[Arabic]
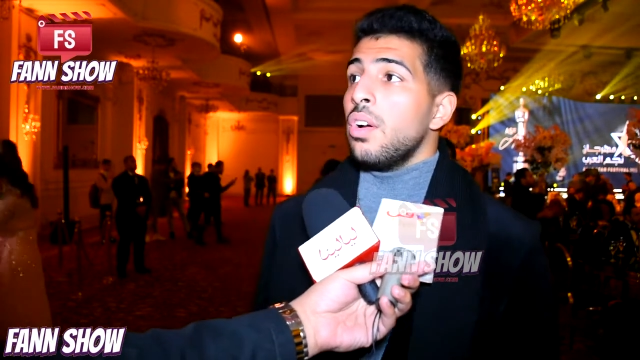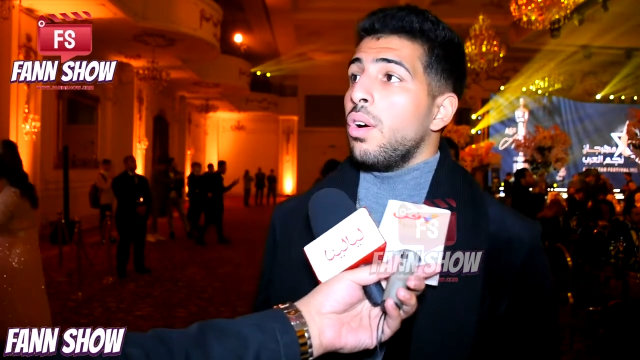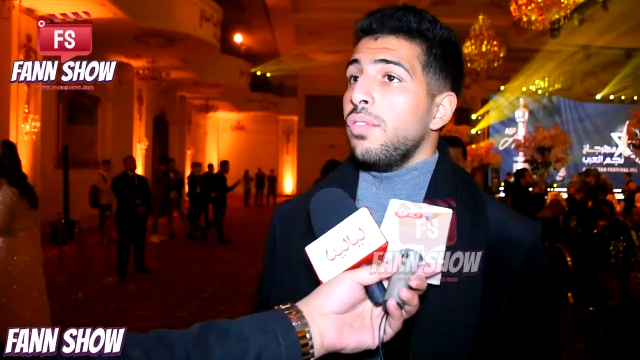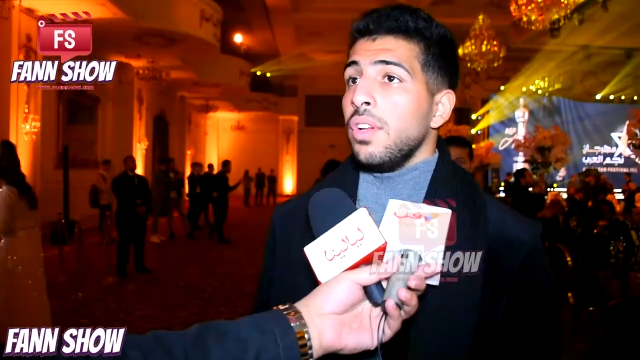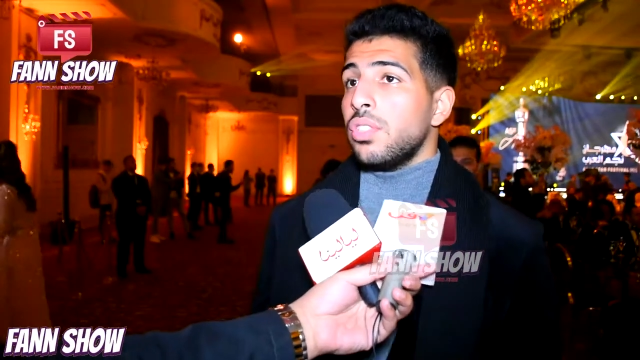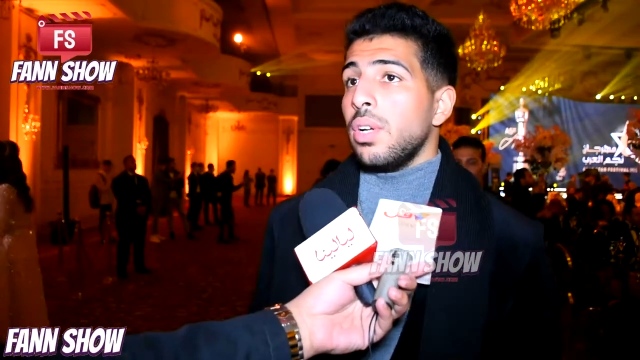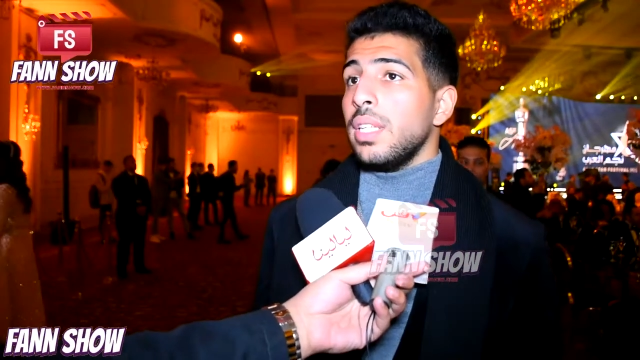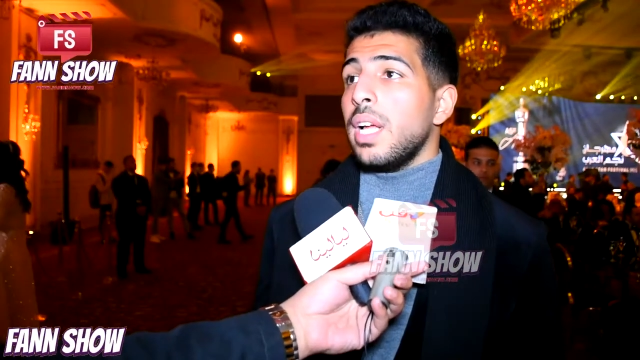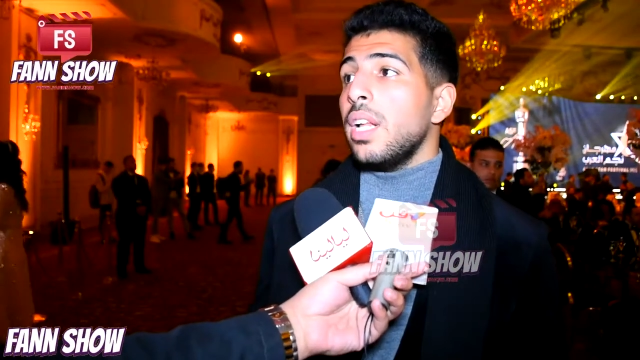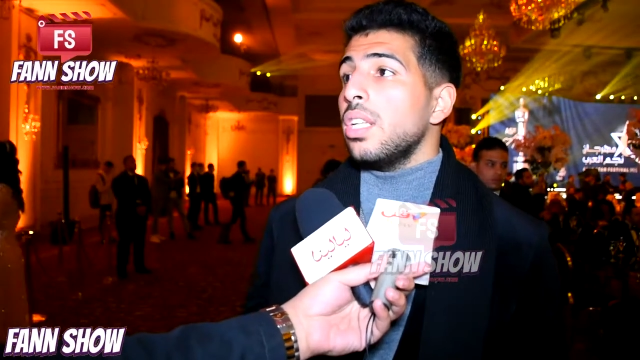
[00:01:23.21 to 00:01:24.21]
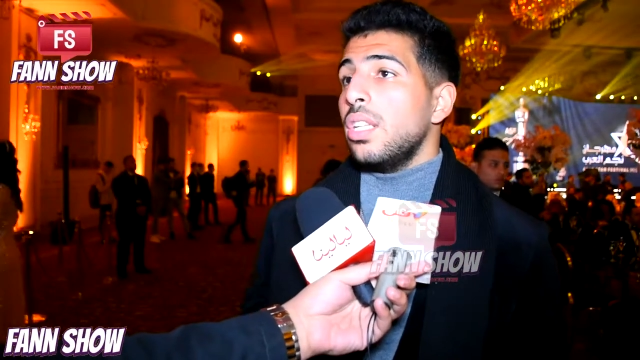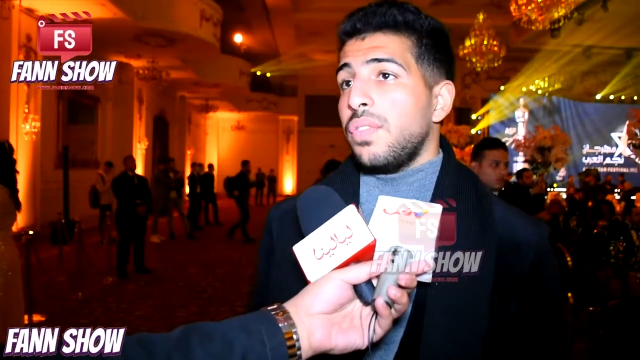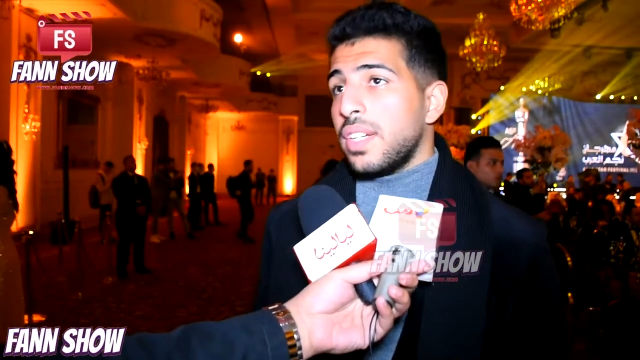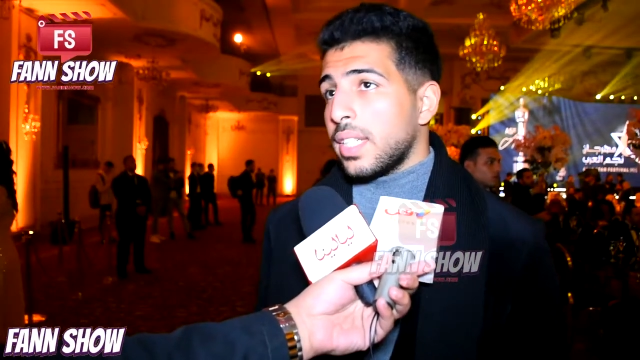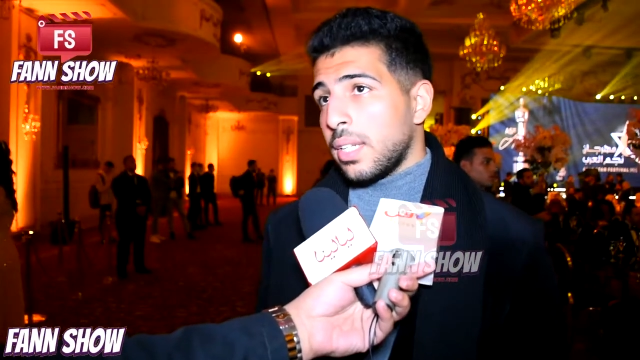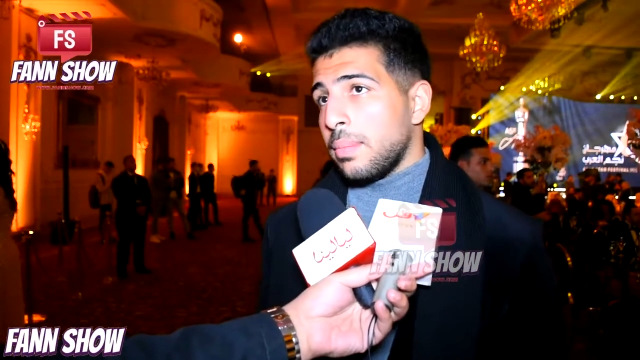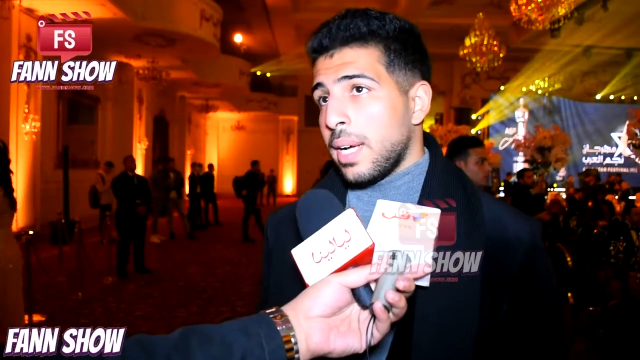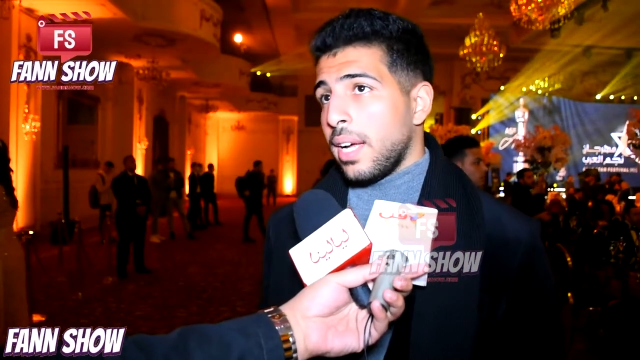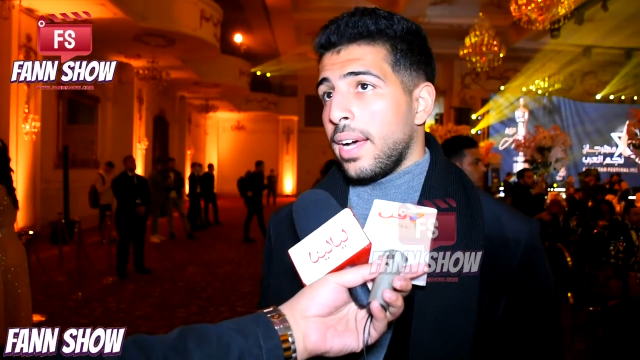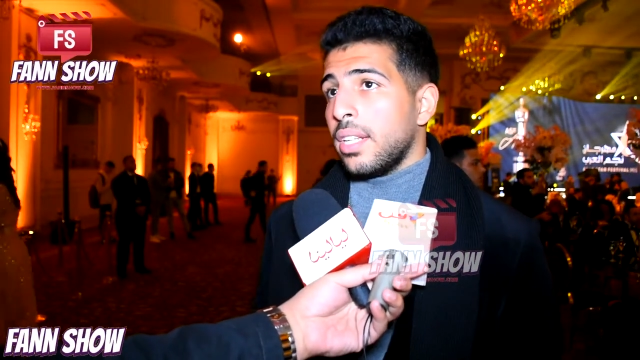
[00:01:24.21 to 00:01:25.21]
وفي نفس الوقت انا ضد فكره
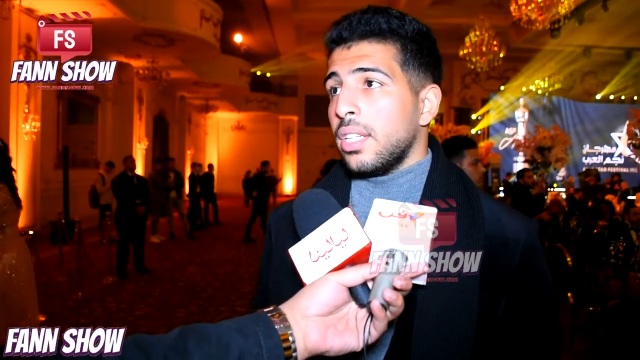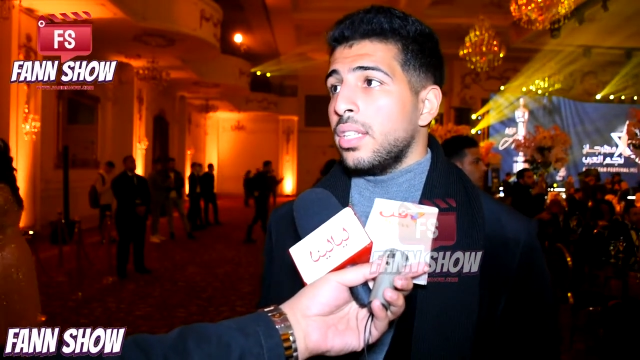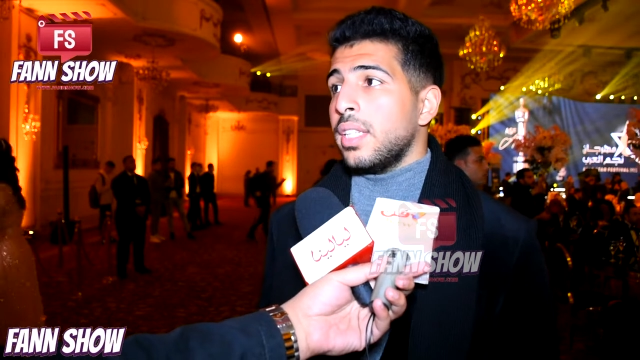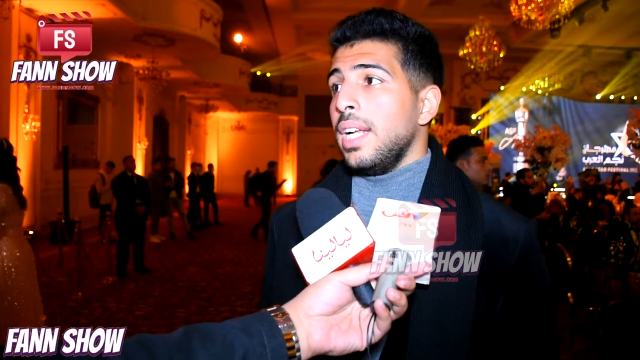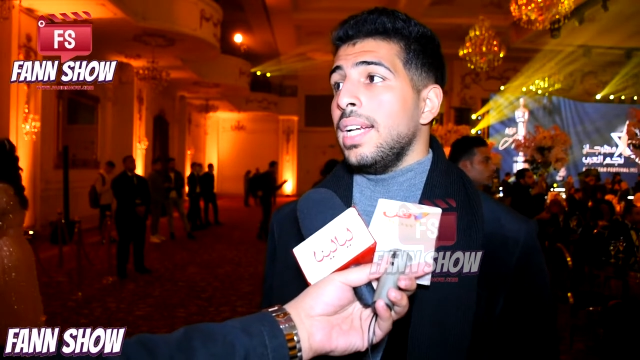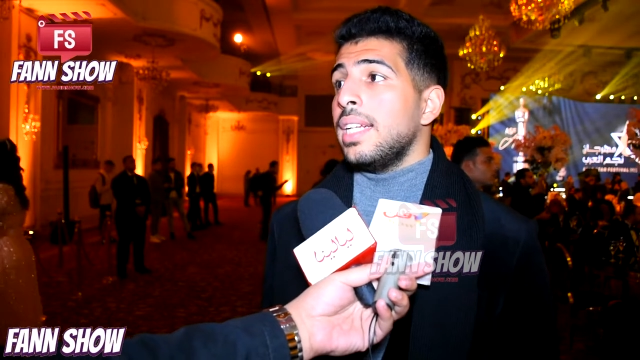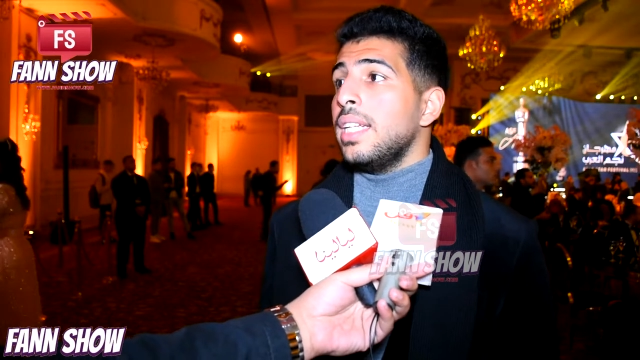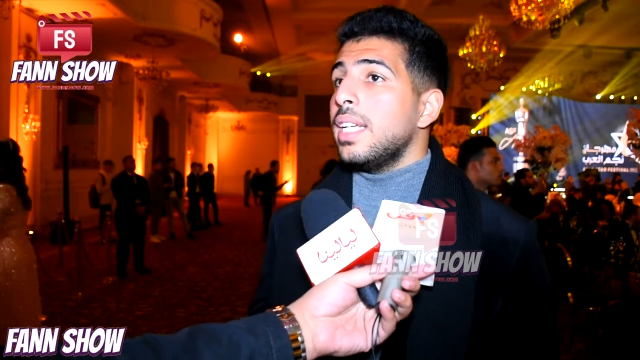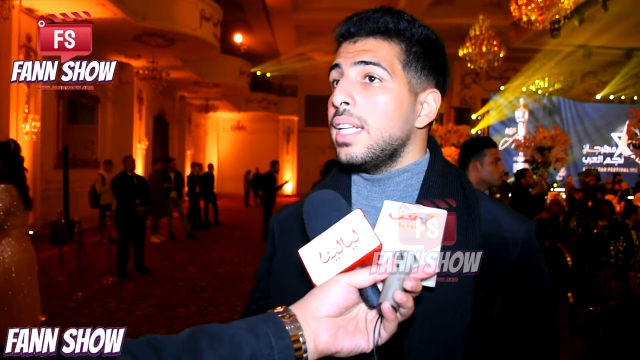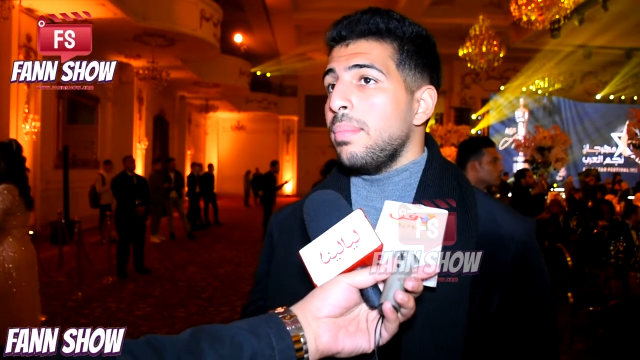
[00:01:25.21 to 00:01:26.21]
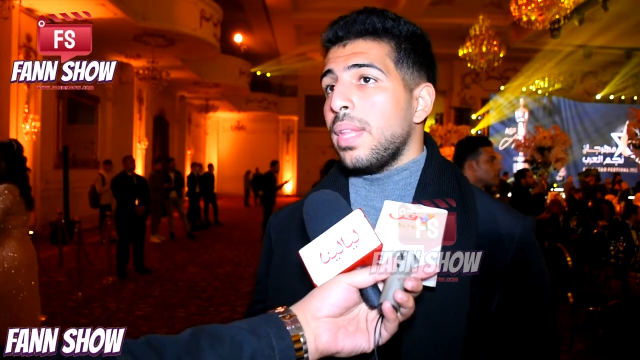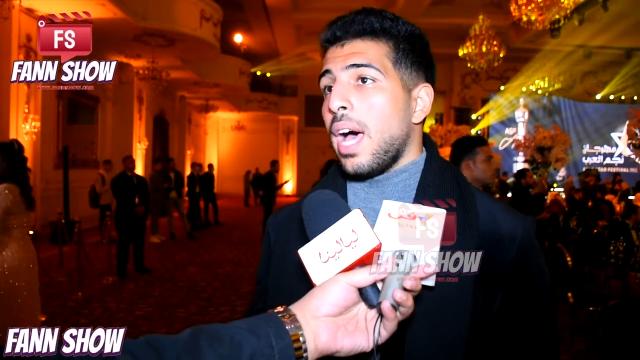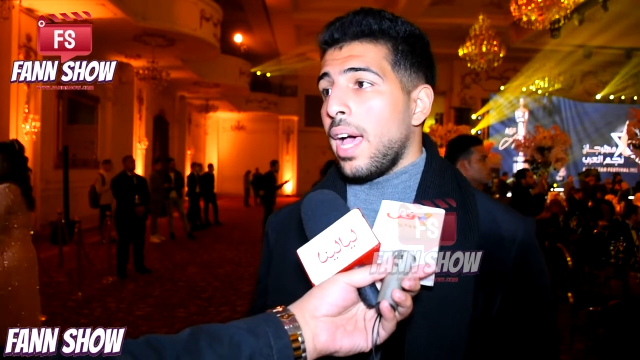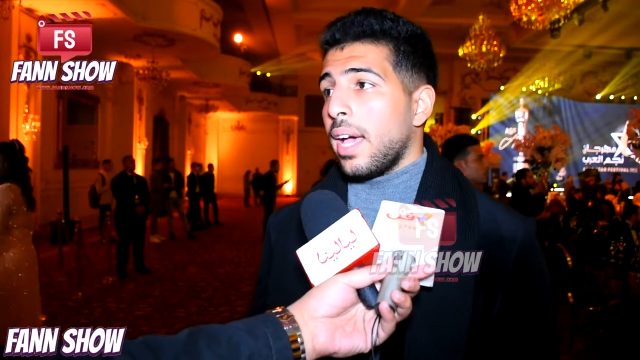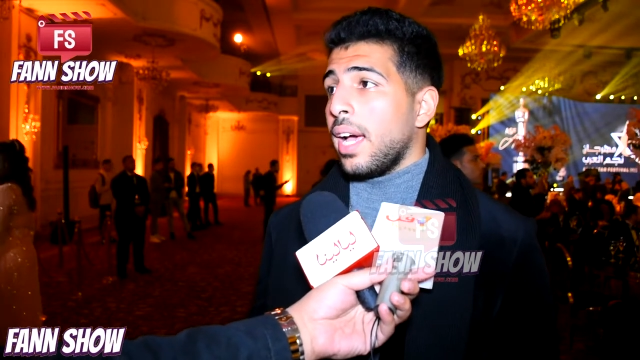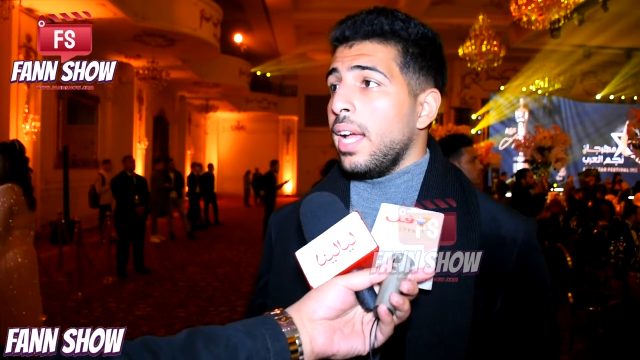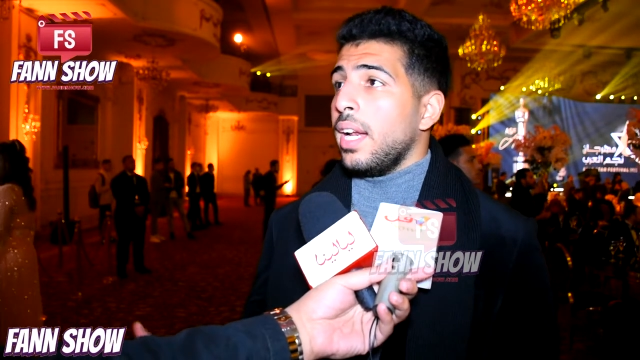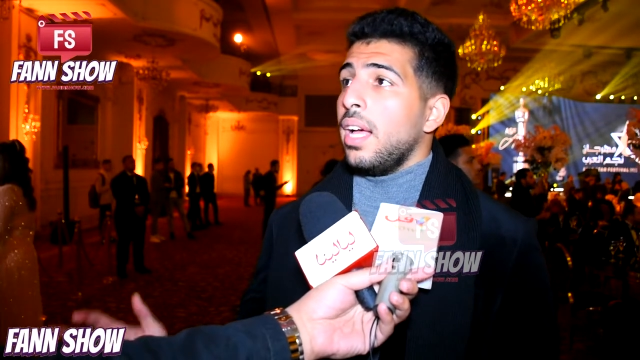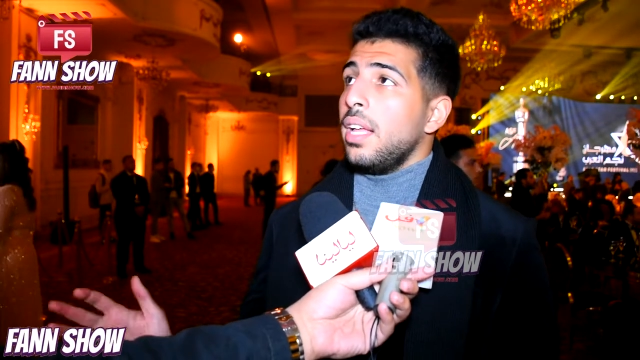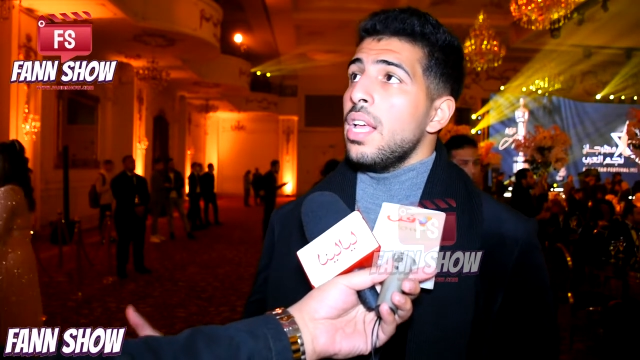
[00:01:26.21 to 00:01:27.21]
المنع انا ضد ان احنا نيجي نمنع حاجه
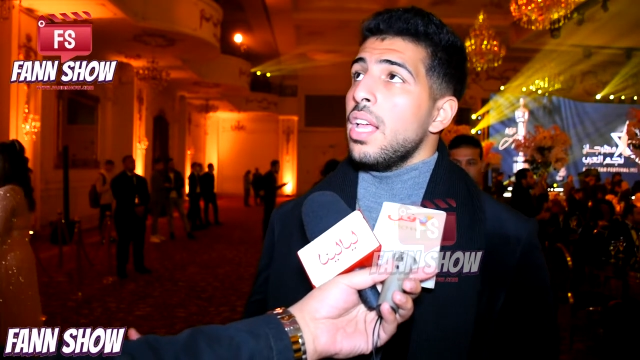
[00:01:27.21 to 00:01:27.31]
احنا